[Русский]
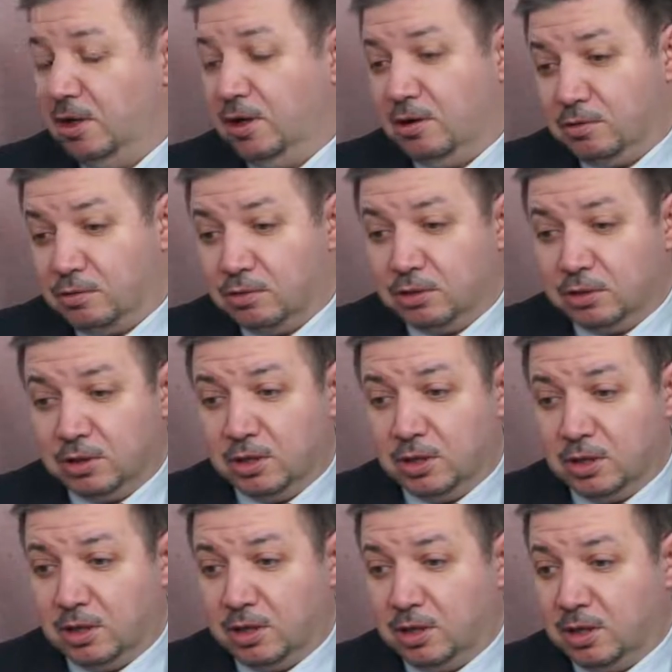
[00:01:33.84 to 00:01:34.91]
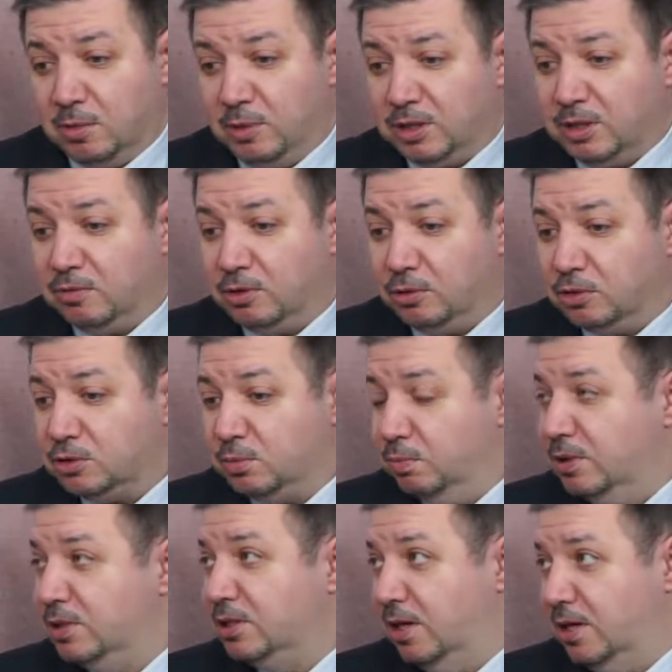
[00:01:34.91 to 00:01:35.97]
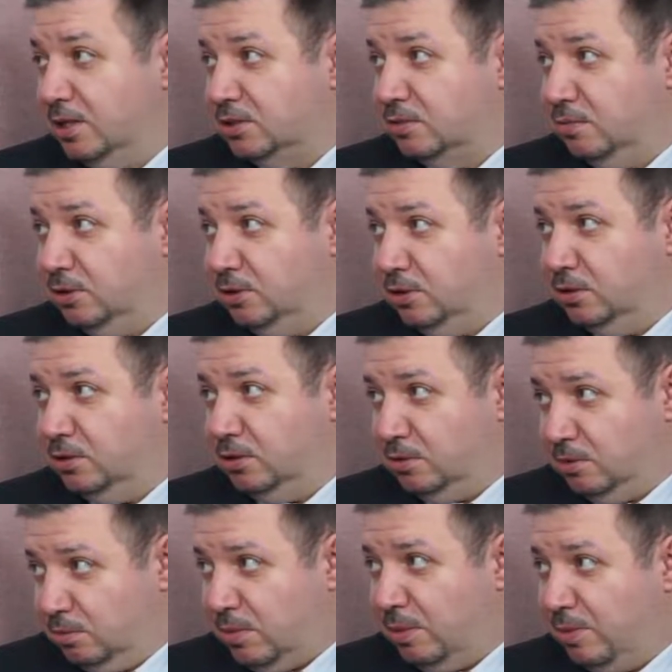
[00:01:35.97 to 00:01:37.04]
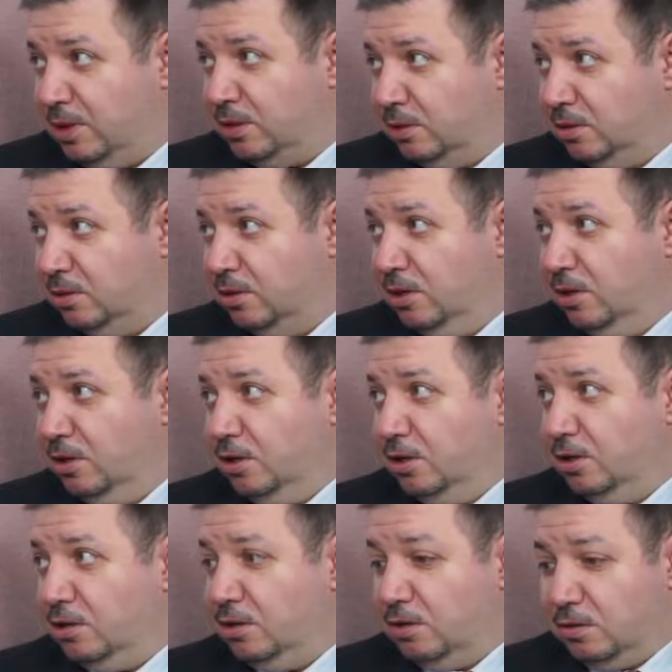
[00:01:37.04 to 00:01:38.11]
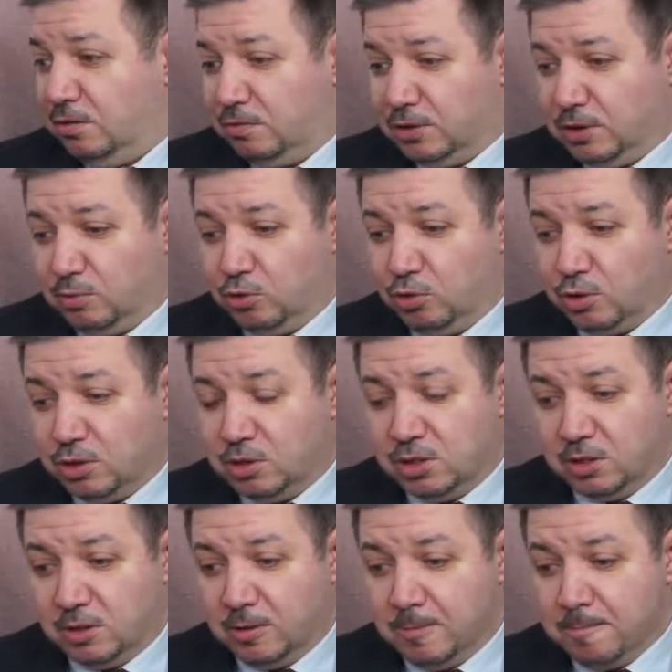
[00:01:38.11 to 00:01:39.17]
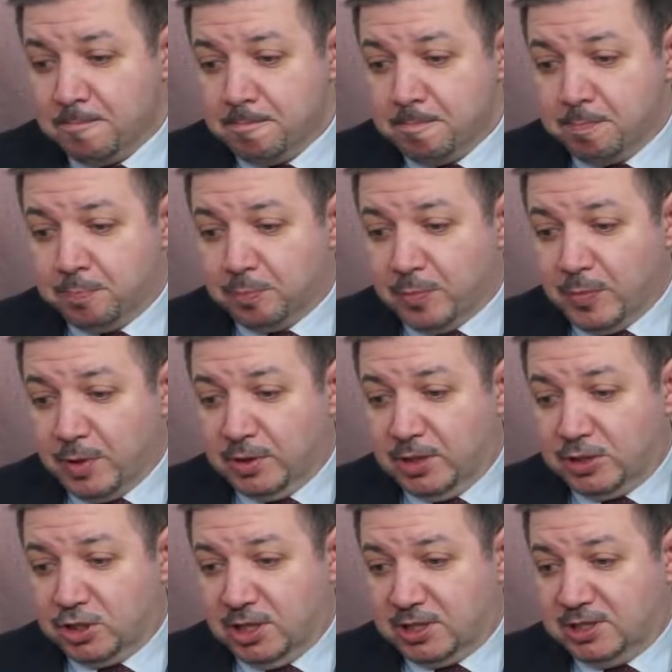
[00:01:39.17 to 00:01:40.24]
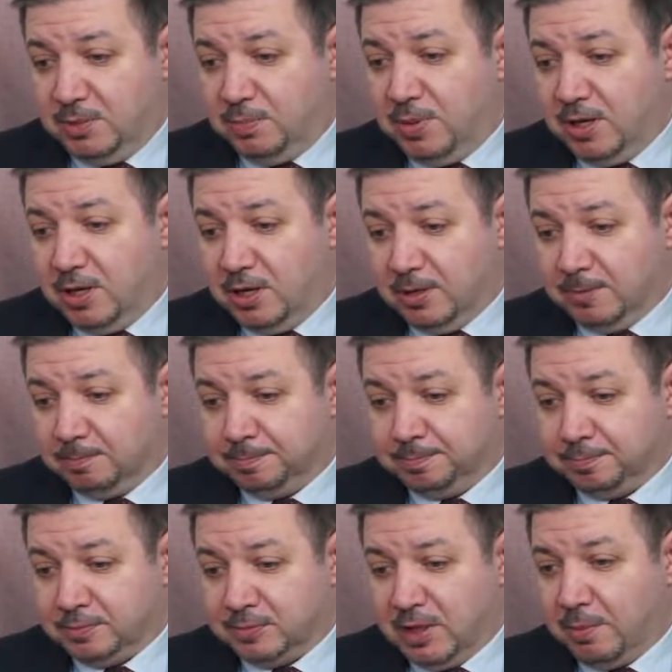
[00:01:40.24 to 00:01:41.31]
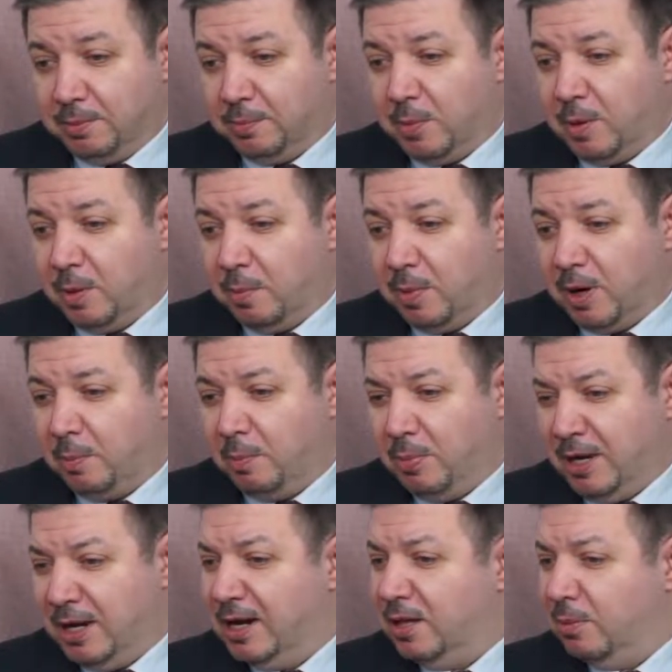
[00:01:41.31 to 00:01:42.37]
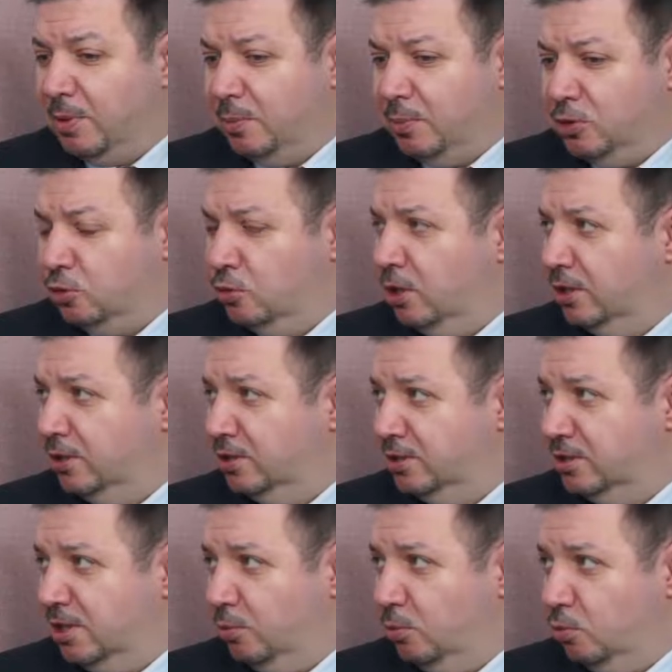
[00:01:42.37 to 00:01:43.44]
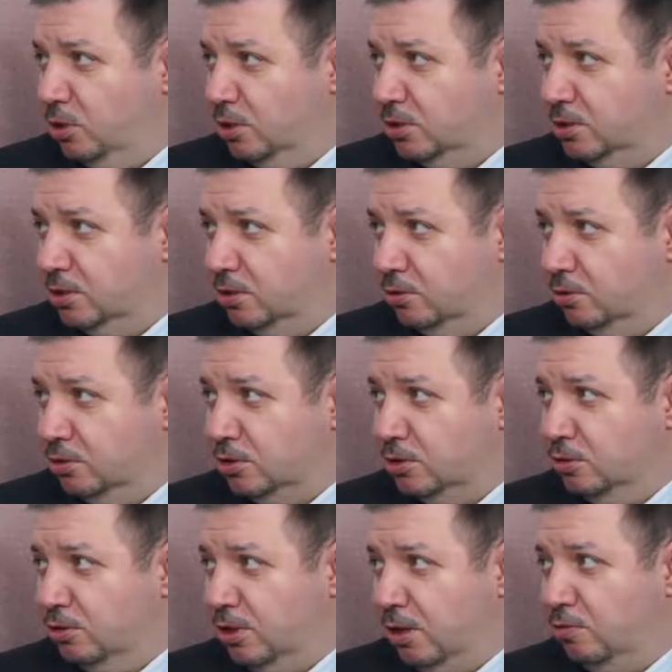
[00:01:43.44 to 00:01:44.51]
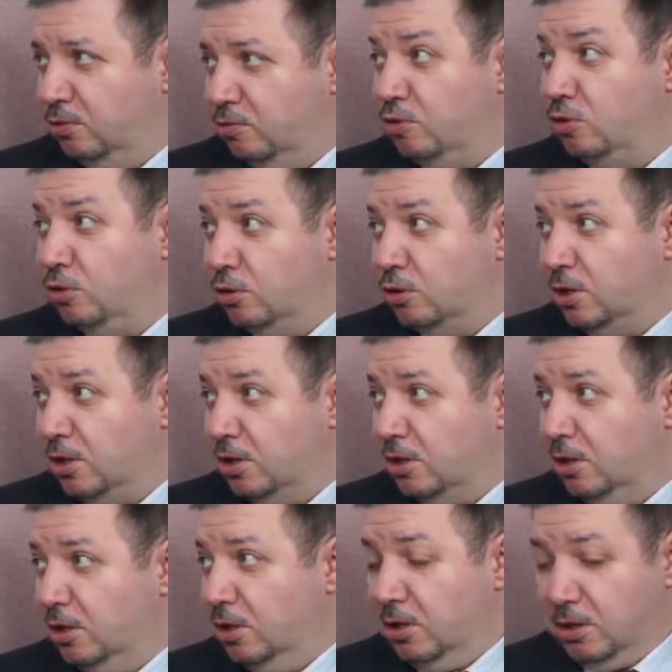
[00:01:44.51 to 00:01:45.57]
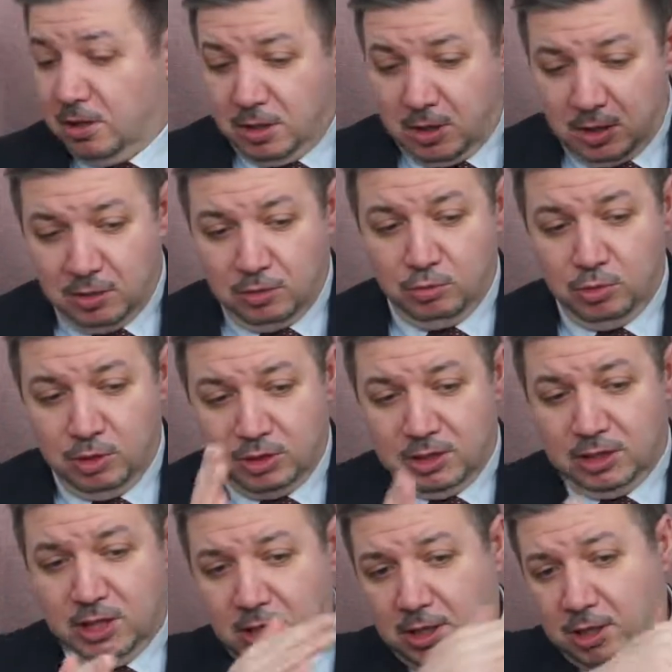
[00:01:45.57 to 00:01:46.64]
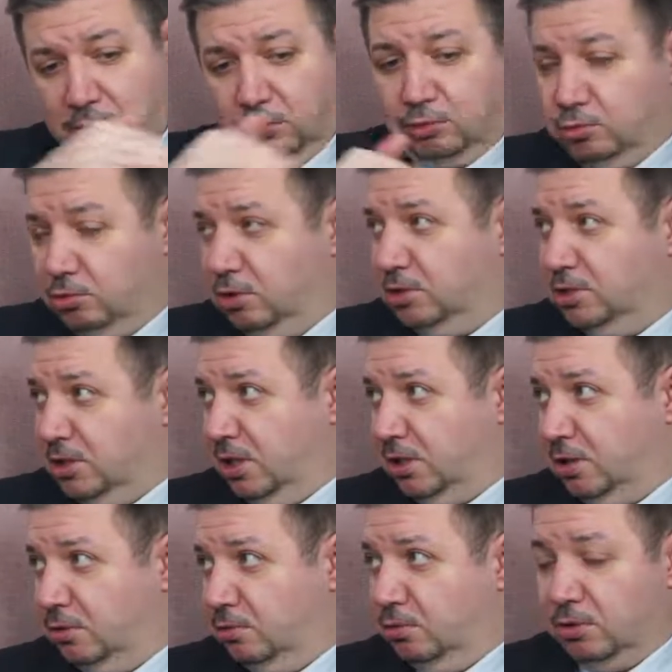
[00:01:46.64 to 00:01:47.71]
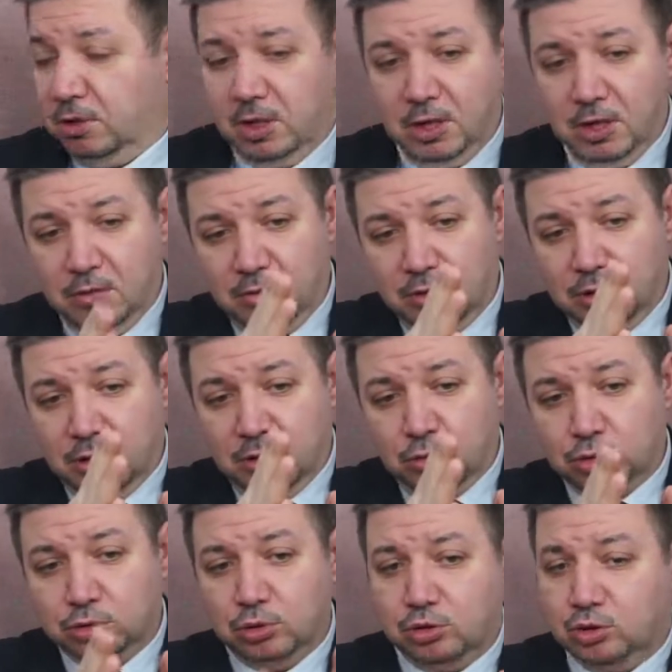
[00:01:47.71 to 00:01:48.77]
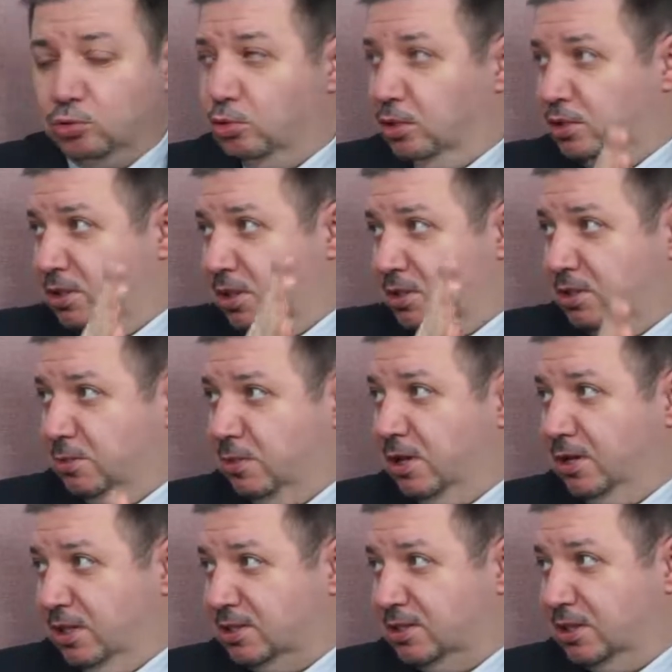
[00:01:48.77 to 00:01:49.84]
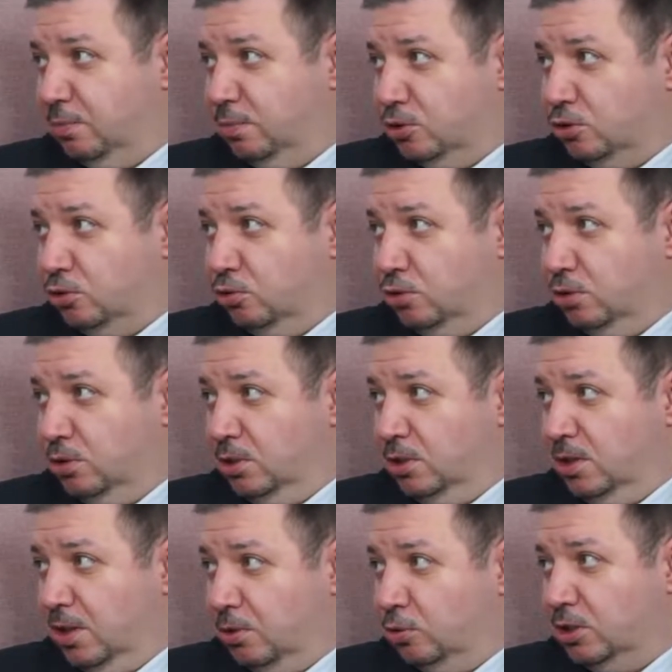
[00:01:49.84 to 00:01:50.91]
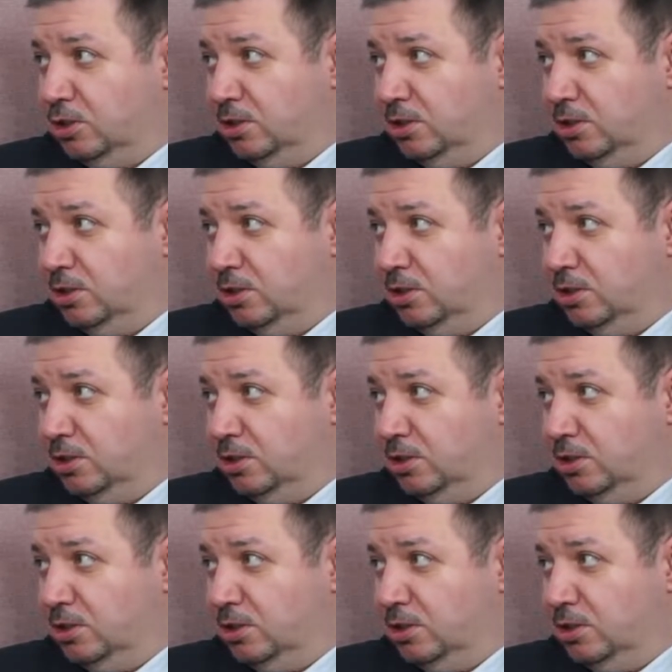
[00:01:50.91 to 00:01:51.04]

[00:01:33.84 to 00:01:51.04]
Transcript: вот. А, и мне довелось быть как раз в этот э, момент угу. в этом городе. Значит, отцепили там э, параллельно перпендикулярная система улиц, то есть, ну, как вот в Нью-Йорке, а, улицы так идут, улицы так идут. Вот кусочек улицы отцепили, она стала пешеходной, как у нас